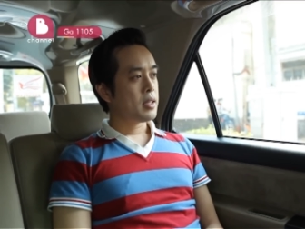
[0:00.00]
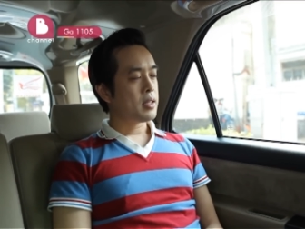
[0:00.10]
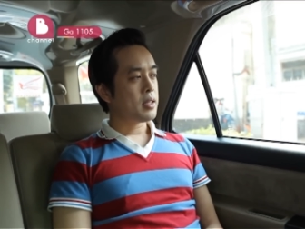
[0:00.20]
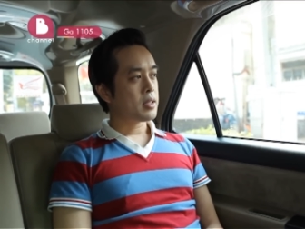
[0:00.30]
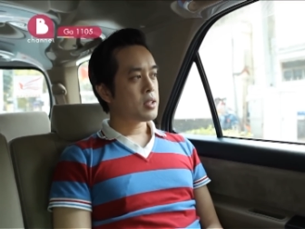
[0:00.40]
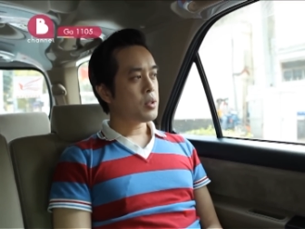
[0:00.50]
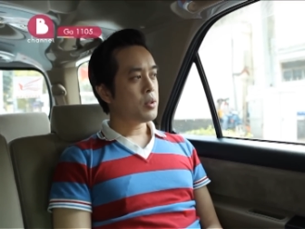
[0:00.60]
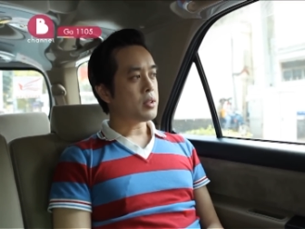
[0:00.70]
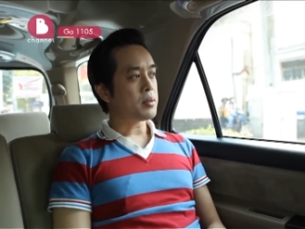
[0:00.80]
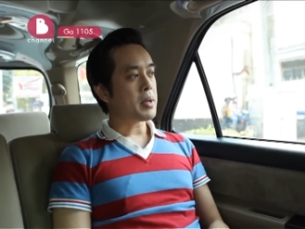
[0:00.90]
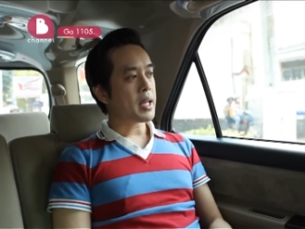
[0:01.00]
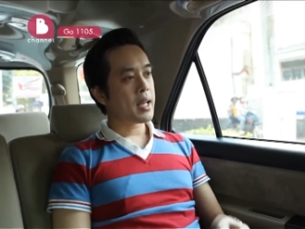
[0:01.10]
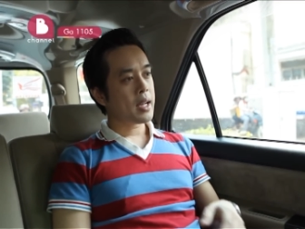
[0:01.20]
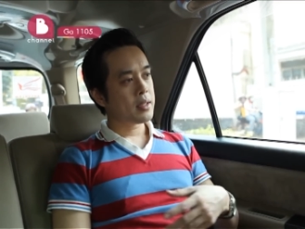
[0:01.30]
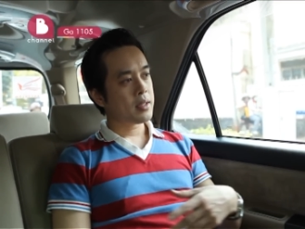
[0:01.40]
à, cái số lượng bài
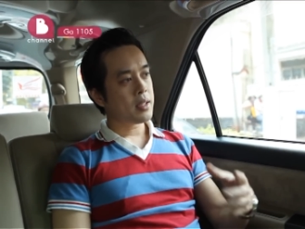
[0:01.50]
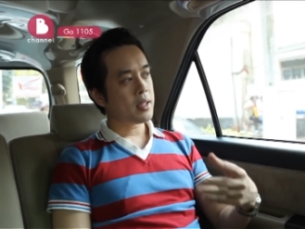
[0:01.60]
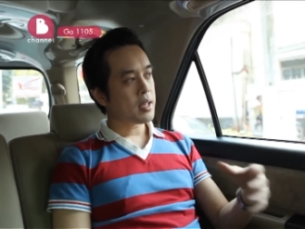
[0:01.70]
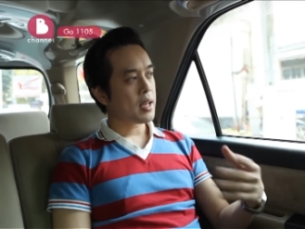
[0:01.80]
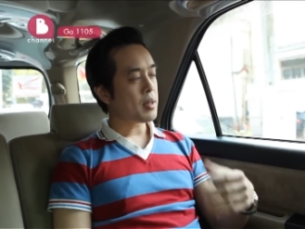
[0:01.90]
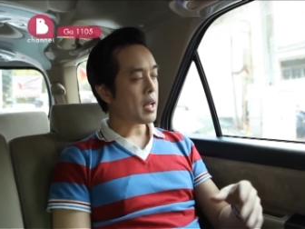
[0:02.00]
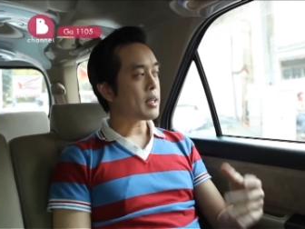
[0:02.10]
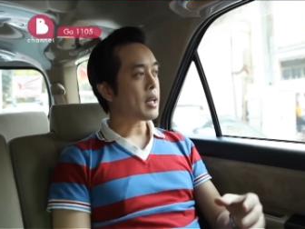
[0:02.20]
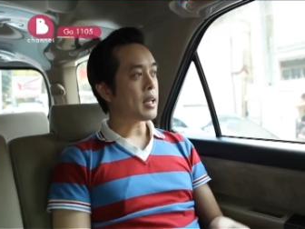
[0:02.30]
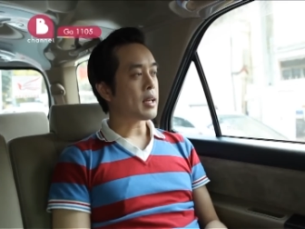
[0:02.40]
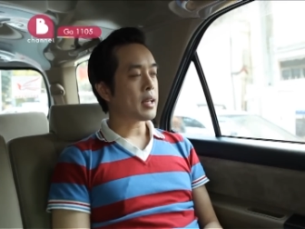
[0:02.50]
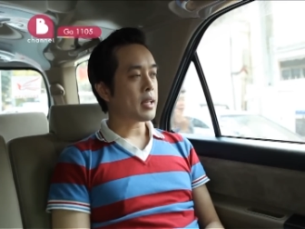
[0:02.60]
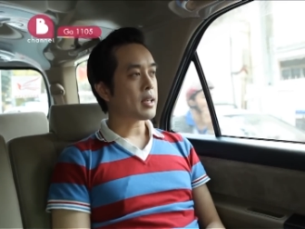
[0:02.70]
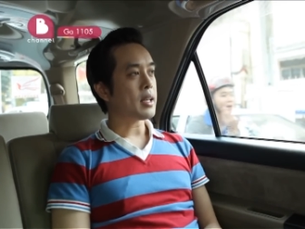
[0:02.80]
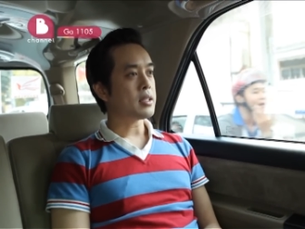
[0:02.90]
hát nó, nó ra hàng ngày hàng
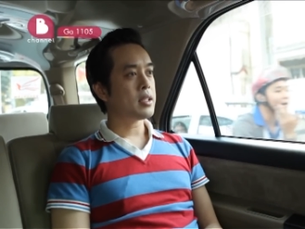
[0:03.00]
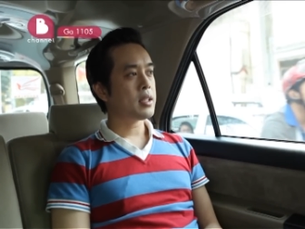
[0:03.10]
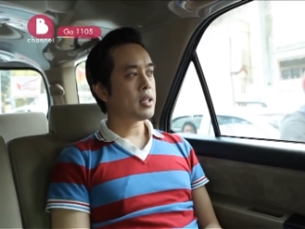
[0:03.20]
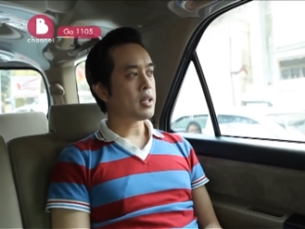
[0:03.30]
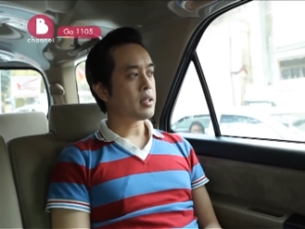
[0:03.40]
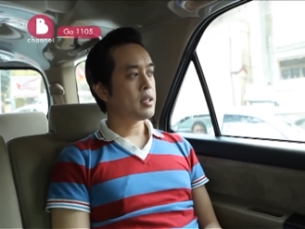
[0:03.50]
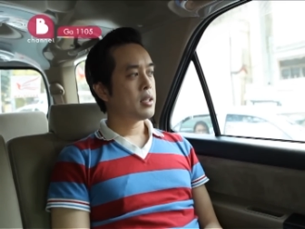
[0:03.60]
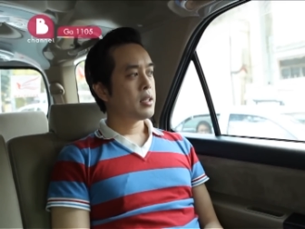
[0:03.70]
ngày hàng ngày cho nên là